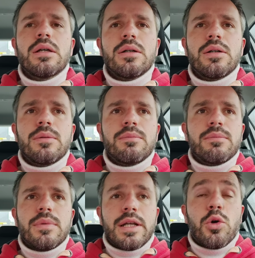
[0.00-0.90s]

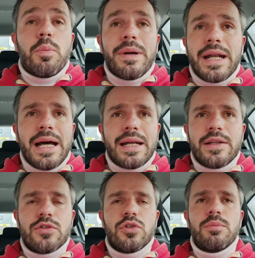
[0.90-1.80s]
ehm, recuperare,
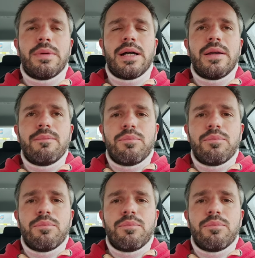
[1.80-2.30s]
insomma,